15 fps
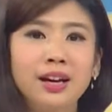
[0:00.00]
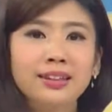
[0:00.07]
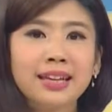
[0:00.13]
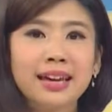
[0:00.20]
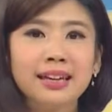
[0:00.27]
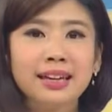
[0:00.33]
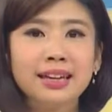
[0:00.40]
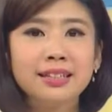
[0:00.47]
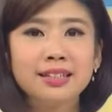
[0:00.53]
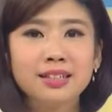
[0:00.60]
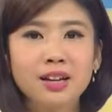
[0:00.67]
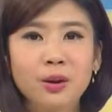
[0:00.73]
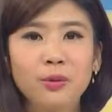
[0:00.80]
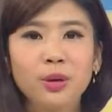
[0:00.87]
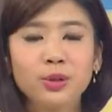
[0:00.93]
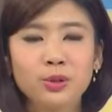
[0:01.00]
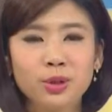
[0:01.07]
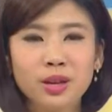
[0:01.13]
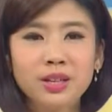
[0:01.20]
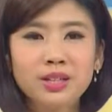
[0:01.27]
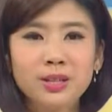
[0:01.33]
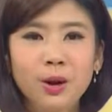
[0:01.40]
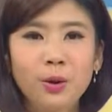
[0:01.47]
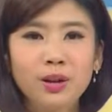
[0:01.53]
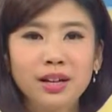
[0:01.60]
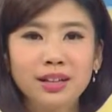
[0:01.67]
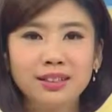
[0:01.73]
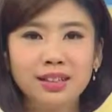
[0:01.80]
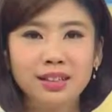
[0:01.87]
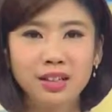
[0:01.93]
要带您一起掌握全球
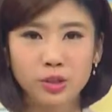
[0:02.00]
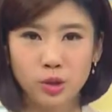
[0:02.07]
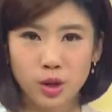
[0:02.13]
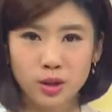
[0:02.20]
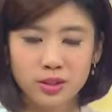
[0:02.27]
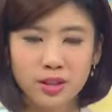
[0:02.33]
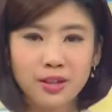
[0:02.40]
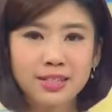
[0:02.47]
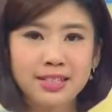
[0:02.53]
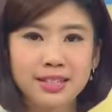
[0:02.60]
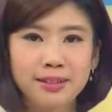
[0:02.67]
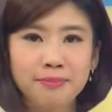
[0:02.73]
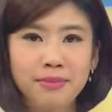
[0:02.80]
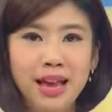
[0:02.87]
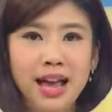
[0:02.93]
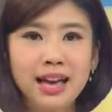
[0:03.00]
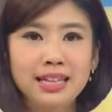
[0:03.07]
各地的重要消息。